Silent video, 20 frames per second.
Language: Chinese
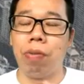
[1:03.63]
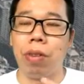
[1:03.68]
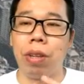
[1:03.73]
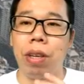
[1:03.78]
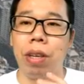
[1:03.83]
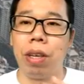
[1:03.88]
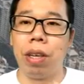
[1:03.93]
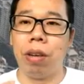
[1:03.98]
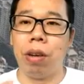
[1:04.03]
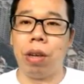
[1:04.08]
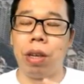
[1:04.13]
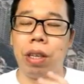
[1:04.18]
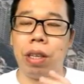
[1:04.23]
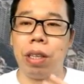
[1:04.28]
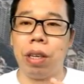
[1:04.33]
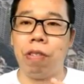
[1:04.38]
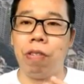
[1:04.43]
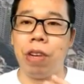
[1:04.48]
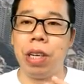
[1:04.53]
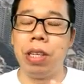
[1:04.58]
呃，一些
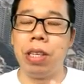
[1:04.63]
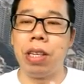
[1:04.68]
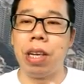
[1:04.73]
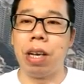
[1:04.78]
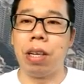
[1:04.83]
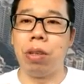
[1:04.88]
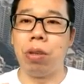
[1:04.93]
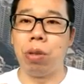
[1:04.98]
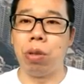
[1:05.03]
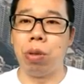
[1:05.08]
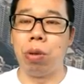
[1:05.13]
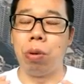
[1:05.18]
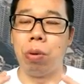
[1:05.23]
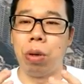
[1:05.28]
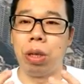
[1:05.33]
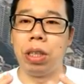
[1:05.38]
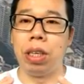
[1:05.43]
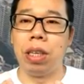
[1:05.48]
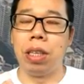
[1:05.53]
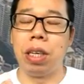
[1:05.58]
分享，就是我
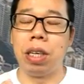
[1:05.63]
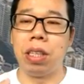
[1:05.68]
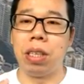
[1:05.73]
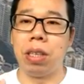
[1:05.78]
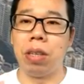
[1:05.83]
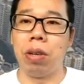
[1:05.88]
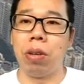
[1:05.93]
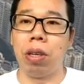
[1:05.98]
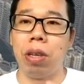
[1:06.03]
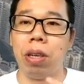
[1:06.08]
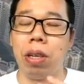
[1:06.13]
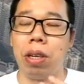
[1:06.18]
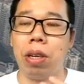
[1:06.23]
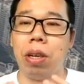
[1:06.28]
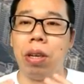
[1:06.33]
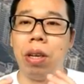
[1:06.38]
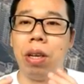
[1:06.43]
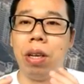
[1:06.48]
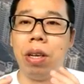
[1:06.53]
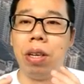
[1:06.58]
现在使用的一个
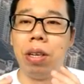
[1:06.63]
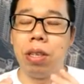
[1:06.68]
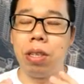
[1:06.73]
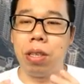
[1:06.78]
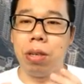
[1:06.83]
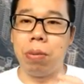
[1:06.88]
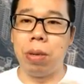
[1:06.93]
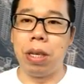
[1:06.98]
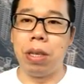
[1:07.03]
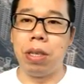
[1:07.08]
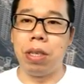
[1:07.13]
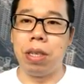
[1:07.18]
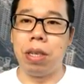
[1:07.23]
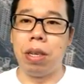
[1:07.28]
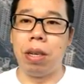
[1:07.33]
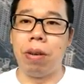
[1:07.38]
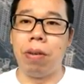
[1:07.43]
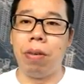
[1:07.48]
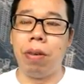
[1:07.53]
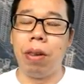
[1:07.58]
视频
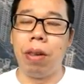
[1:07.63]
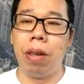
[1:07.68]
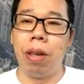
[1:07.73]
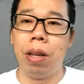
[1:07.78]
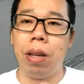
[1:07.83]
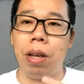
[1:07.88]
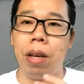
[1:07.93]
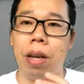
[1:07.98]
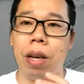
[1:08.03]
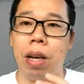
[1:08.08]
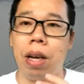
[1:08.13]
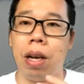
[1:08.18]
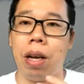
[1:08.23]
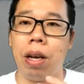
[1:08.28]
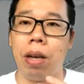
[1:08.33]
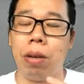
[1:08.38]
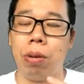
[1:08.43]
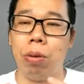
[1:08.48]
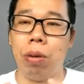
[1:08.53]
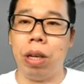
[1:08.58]
是，啊，
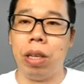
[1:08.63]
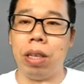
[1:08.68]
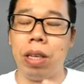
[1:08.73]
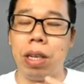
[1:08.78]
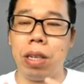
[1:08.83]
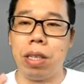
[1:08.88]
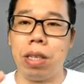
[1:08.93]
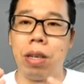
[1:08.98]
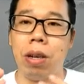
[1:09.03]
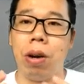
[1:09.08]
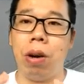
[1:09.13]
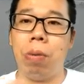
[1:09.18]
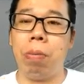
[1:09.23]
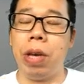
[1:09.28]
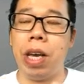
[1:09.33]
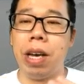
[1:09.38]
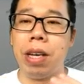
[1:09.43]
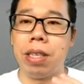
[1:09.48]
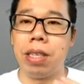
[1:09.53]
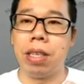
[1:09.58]
软件是
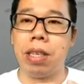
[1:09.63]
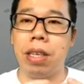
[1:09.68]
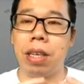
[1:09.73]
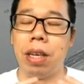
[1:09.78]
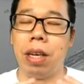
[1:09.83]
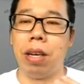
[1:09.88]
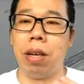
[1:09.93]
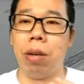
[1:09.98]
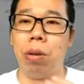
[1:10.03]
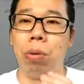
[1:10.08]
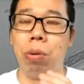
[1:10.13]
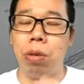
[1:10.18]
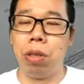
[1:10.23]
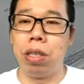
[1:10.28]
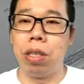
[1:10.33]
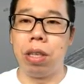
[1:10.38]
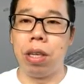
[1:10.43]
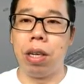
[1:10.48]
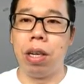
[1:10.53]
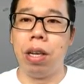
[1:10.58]
OBS 一个录
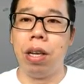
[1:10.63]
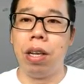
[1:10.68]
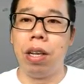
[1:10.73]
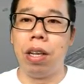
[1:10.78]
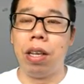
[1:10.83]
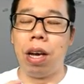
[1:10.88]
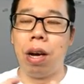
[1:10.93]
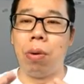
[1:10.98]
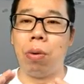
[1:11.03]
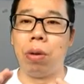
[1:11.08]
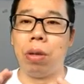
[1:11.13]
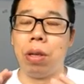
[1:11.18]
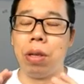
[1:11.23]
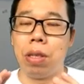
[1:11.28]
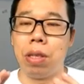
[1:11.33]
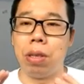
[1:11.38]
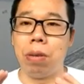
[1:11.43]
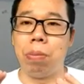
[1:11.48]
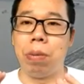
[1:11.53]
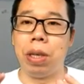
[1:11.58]
制，那我的
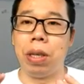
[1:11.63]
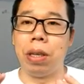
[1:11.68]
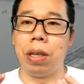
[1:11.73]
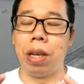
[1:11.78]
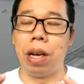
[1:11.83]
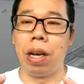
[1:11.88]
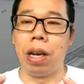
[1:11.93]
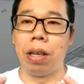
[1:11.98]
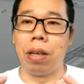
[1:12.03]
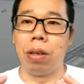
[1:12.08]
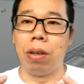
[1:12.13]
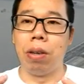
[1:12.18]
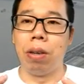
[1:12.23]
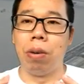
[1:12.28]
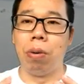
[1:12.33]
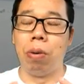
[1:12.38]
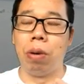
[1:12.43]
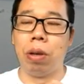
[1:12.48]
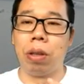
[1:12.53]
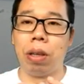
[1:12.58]
视频呢，我